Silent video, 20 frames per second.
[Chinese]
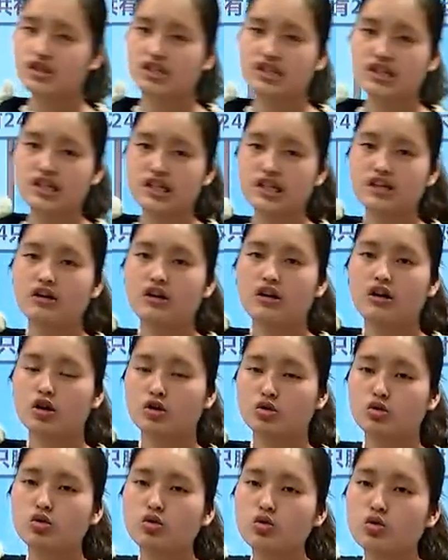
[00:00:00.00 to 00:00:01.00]
只鸡
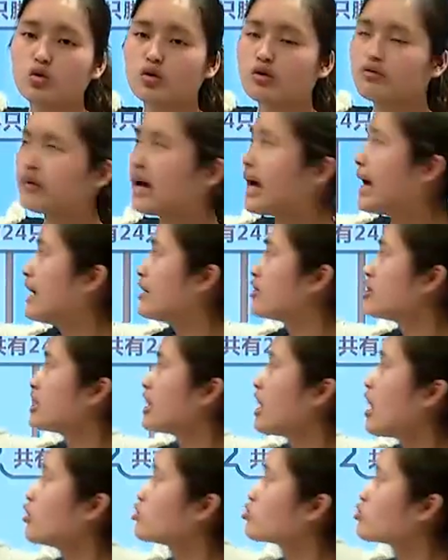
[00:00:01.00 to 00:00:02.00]
和兔。哎，这
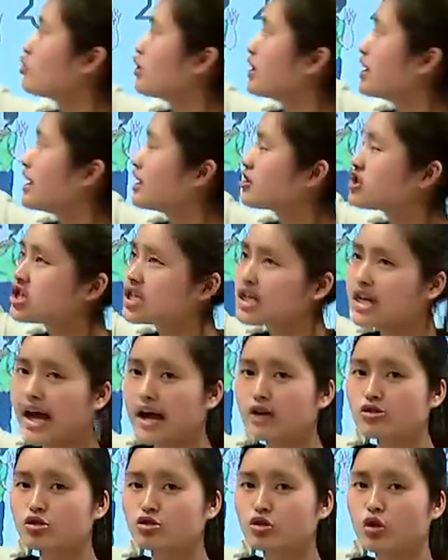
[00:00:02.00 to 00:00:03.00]
里要注意了，这是
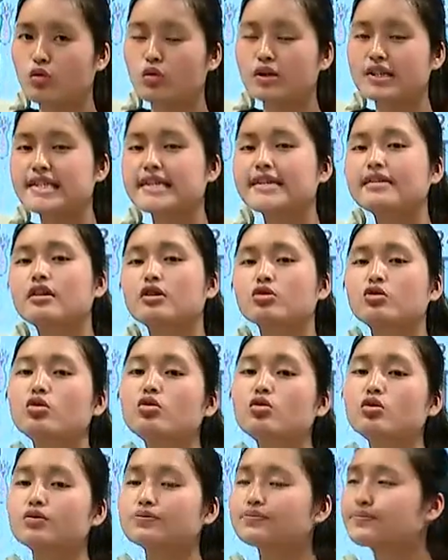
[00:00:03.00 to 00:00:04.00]
两种动物，鸡和
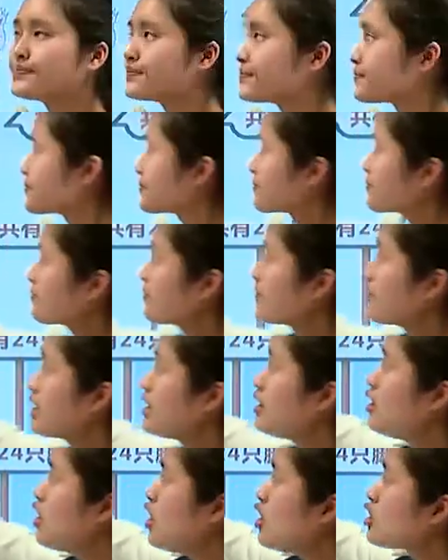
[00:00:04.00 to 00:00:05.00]
兔。
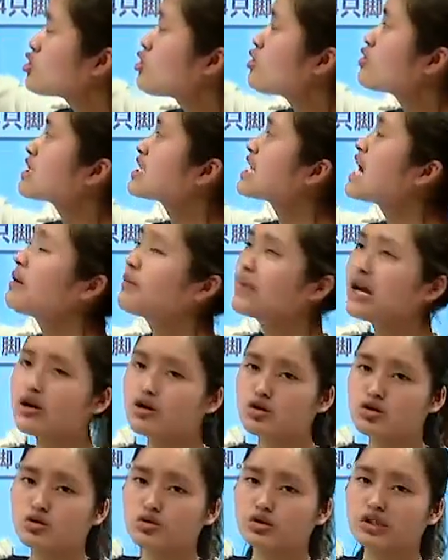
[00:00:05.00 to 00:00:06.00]
从上
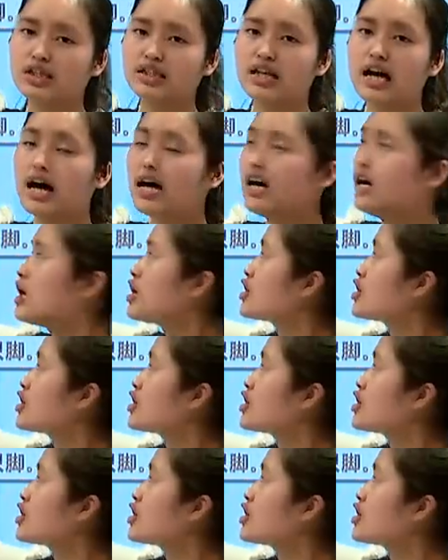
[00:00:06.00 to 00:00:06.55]
面数的呢，